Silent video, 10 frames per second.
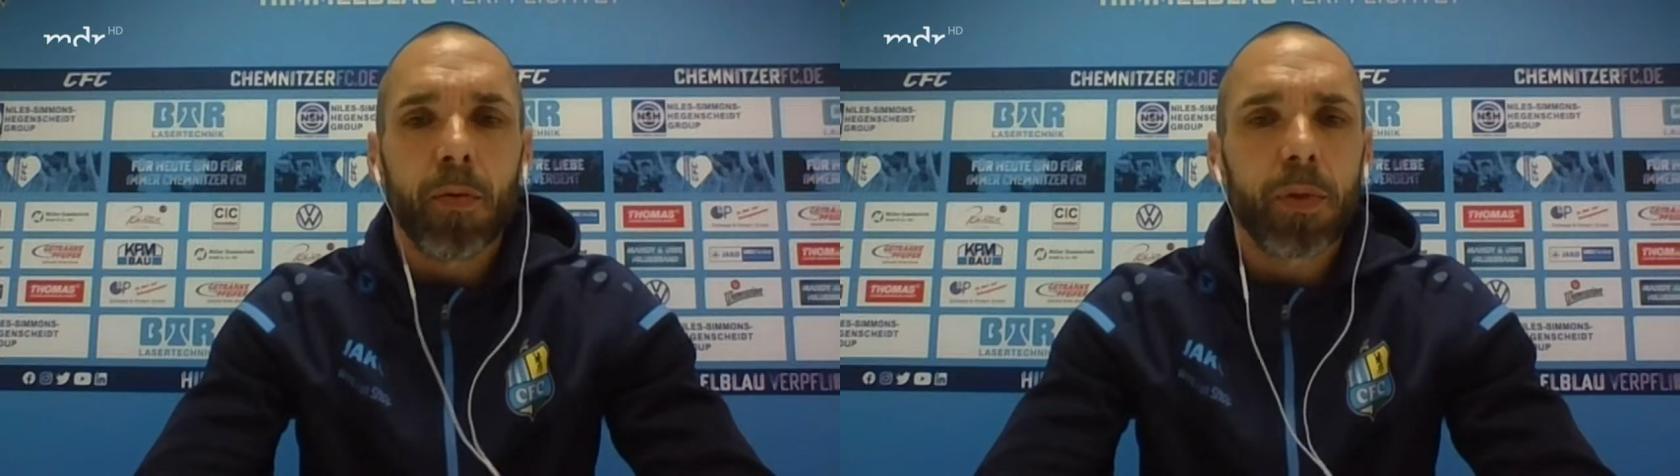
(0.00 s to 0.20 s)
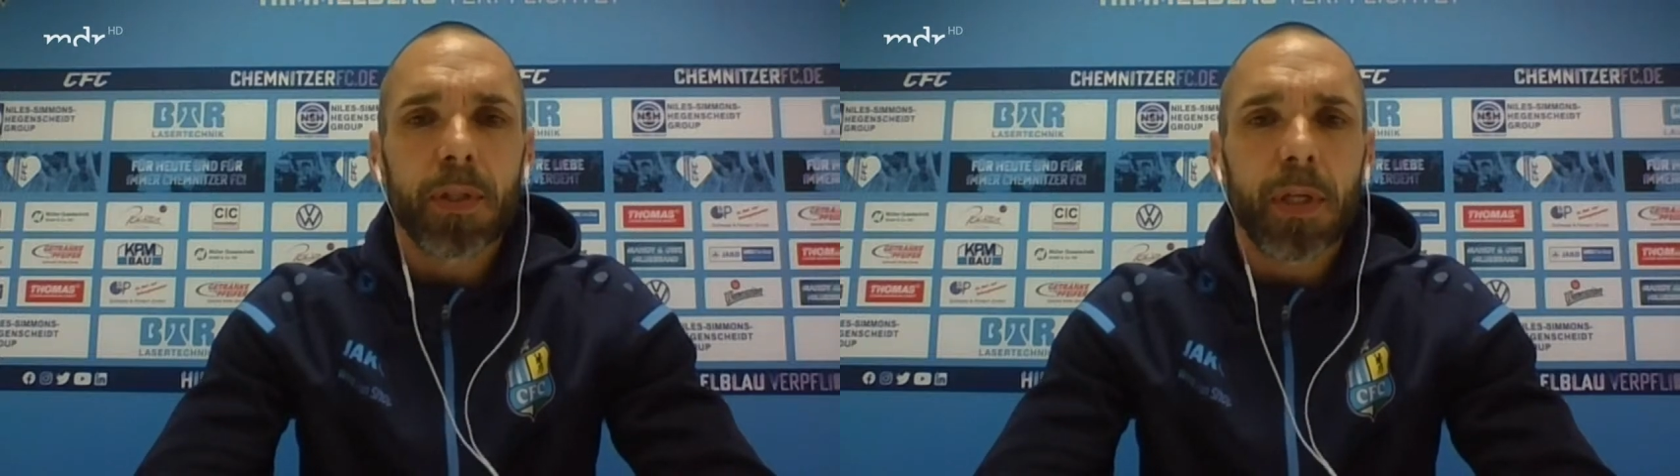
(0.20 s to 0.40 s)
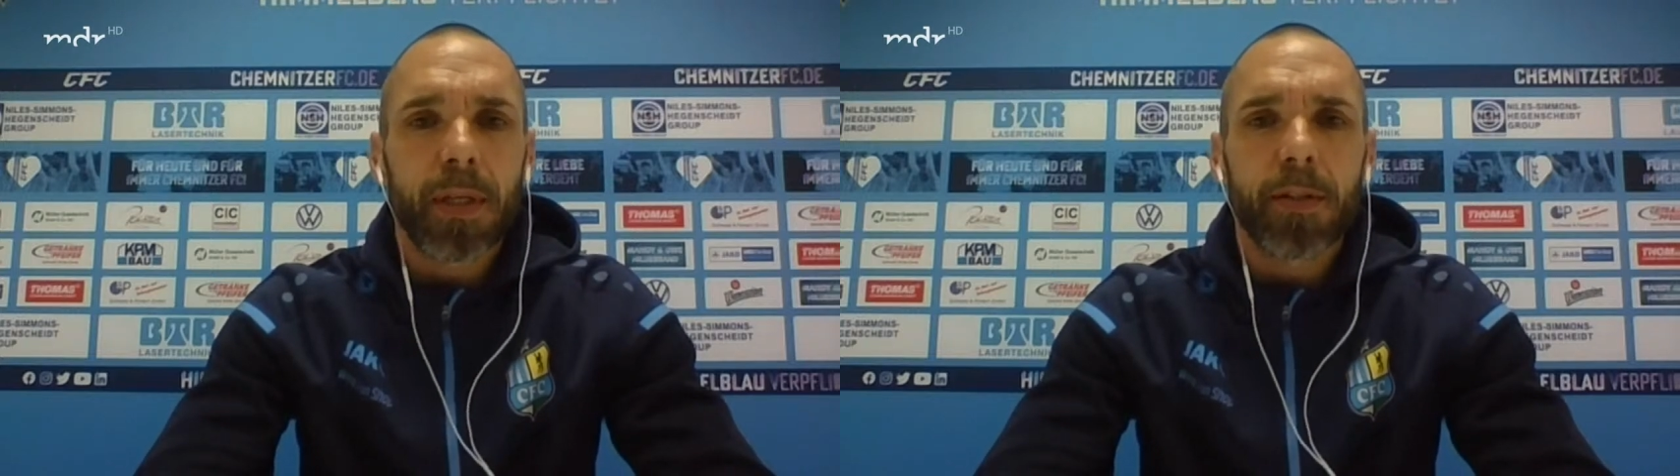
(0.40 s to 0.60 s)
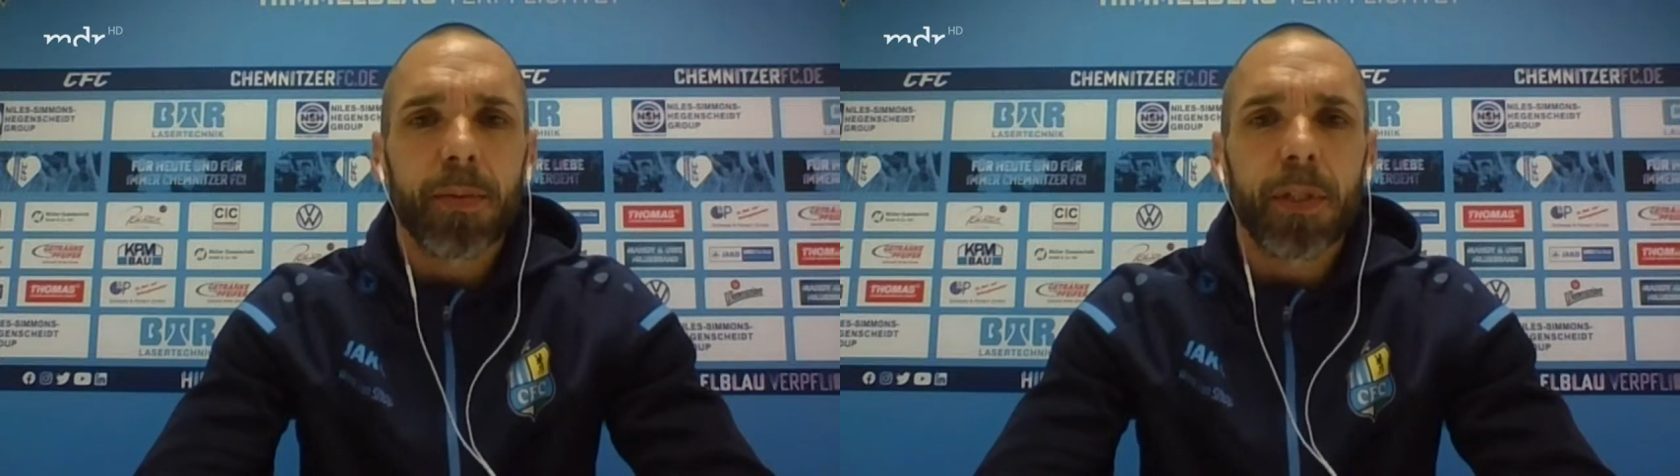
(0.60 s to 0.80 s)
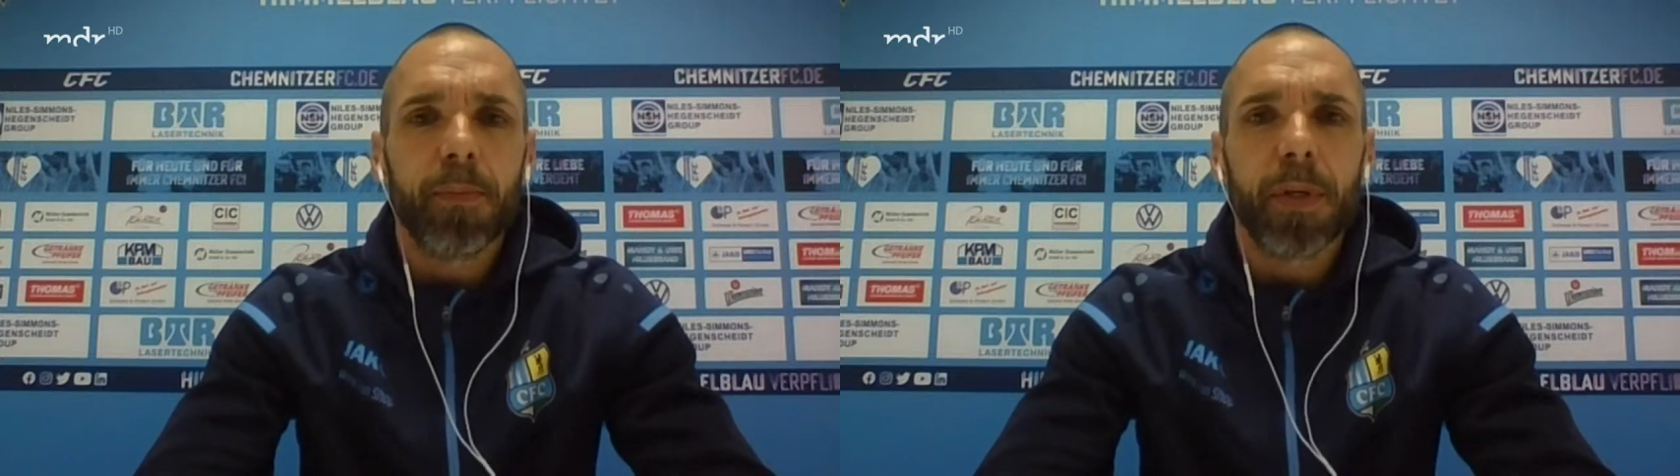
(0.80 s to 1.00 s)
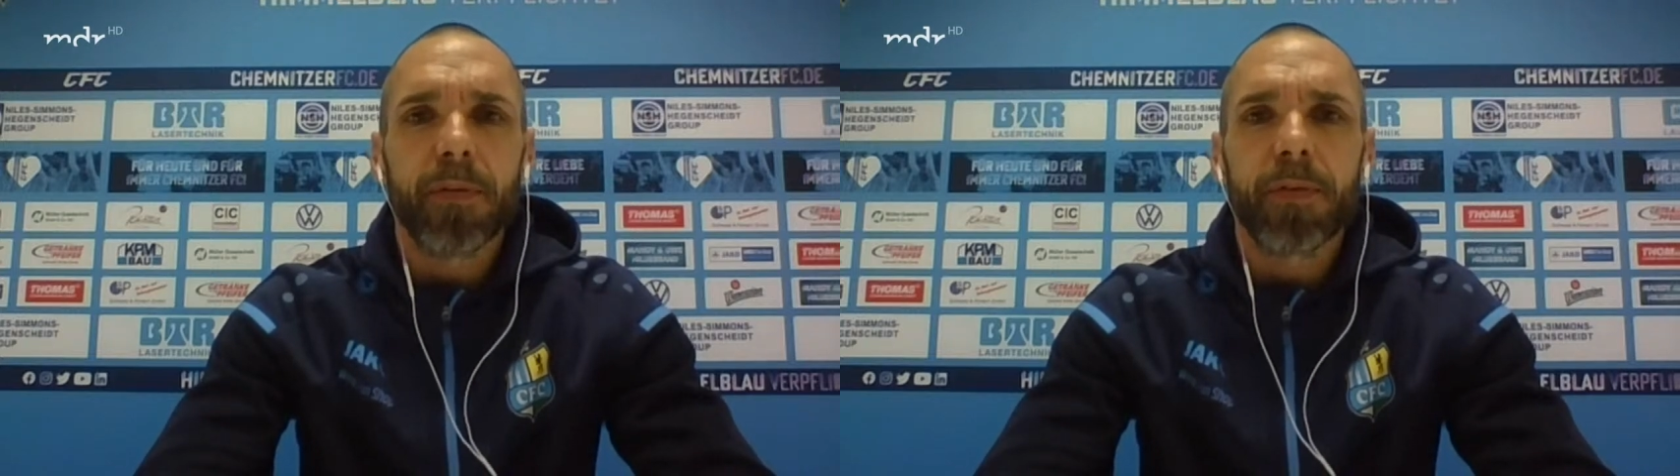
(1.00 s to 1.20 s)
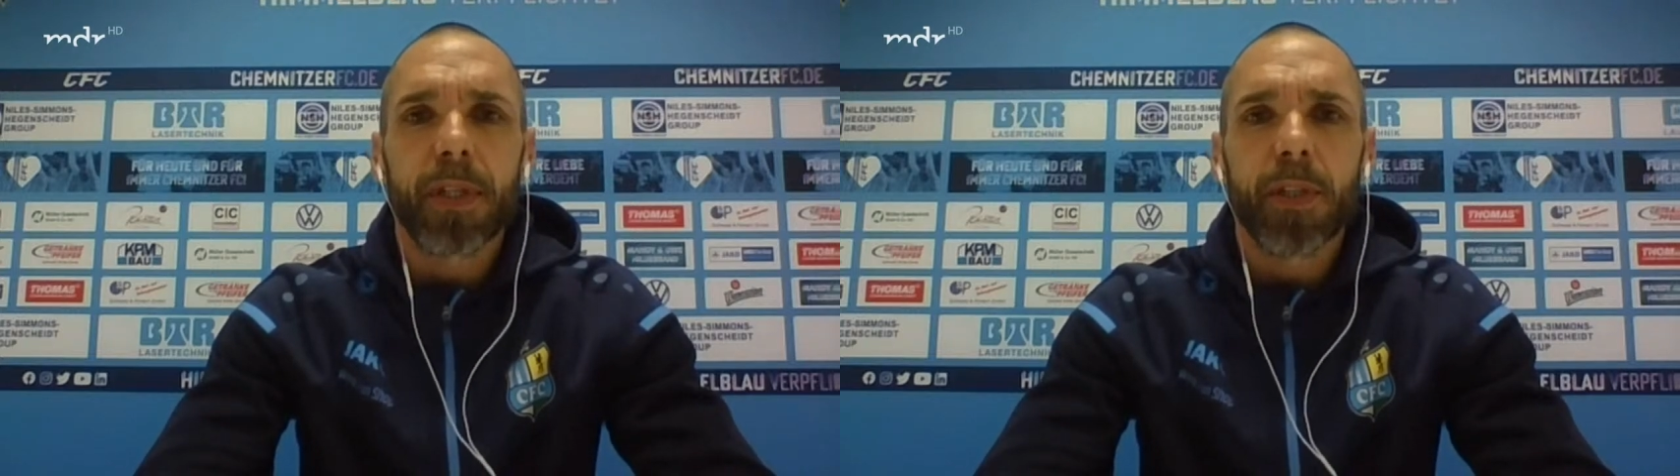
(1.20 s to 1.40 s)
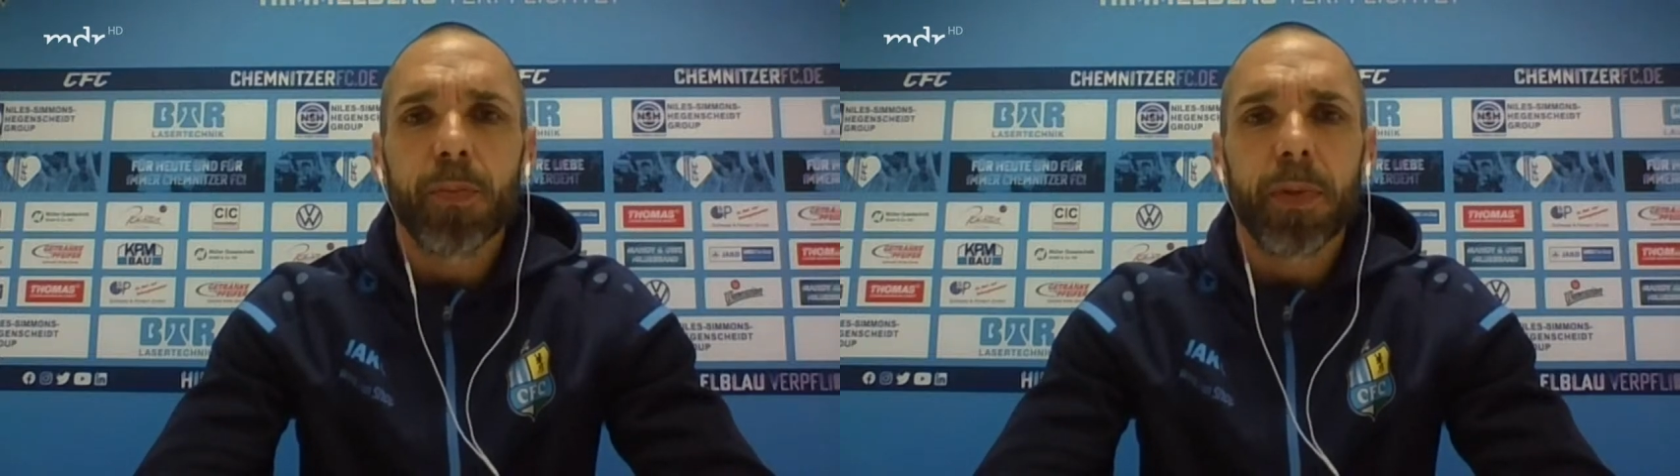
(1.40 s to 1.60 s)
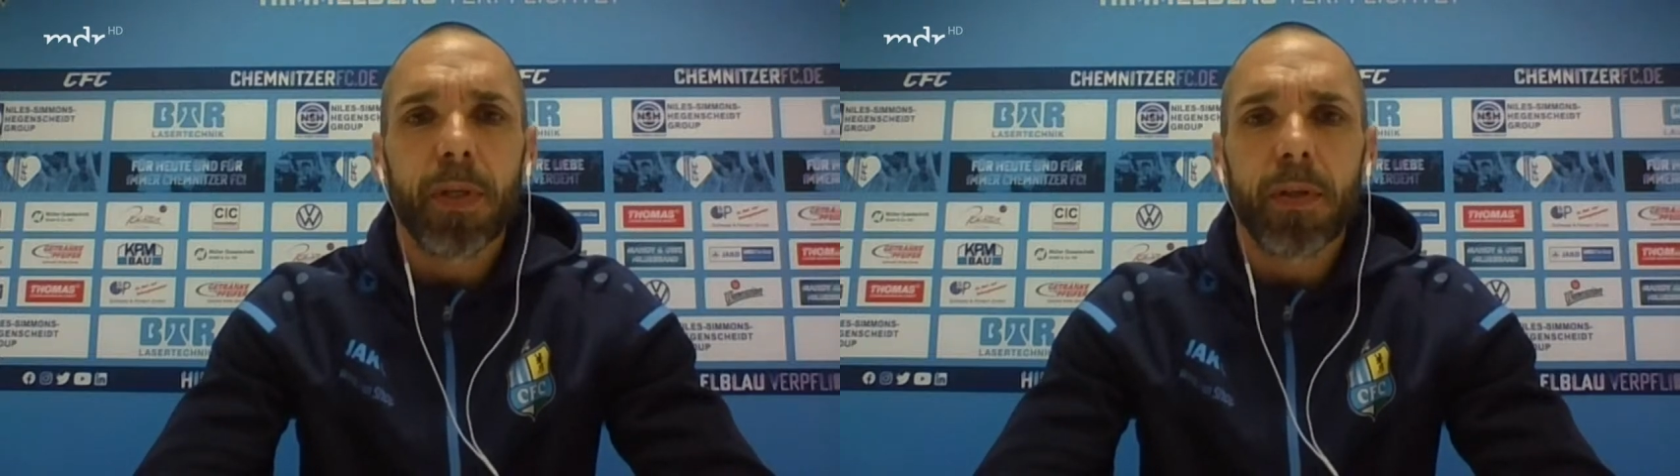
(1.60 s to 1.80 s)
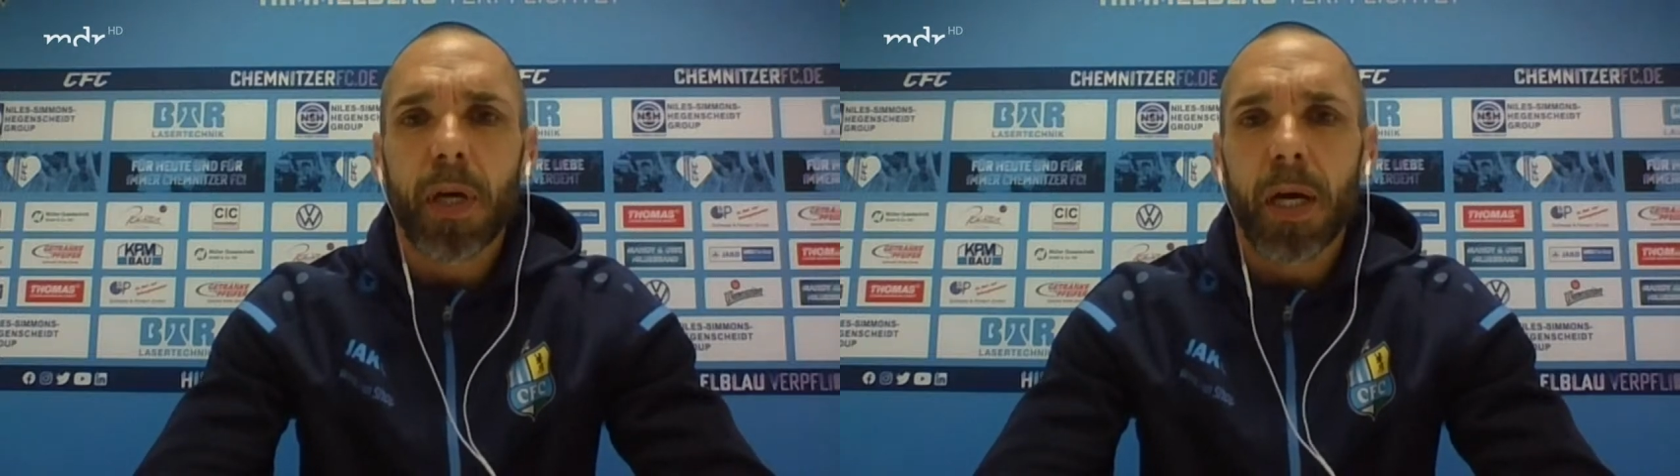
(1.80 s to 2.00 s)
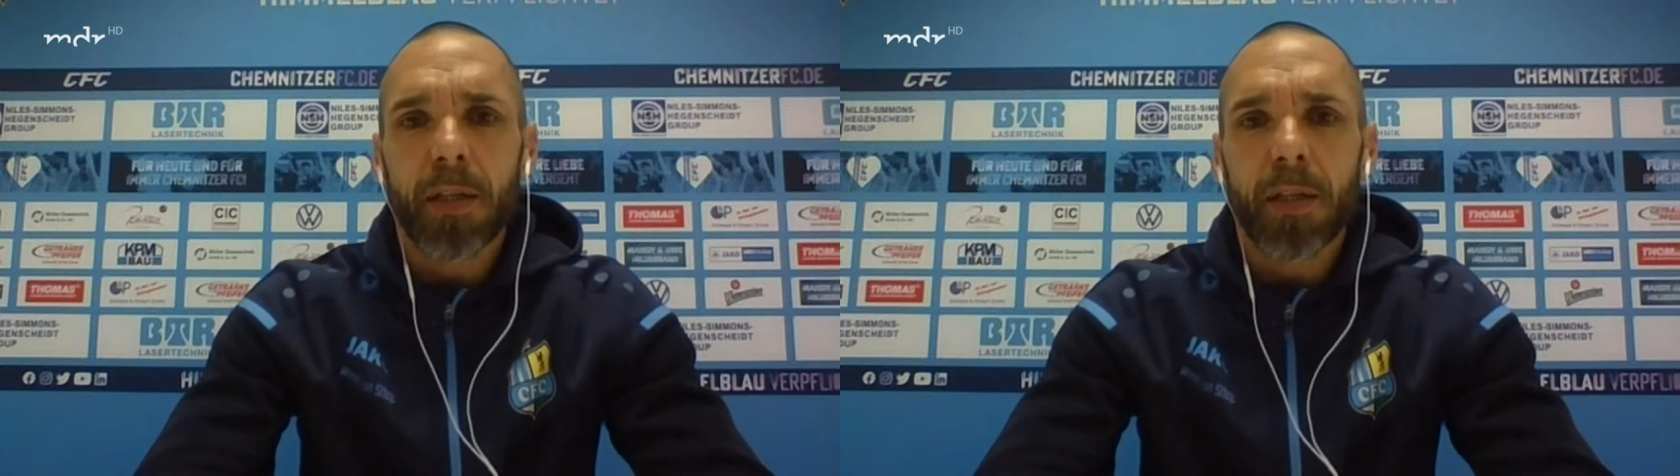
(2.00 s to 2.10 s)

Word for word: Und das hat jetzt mit dem BFC-Spiel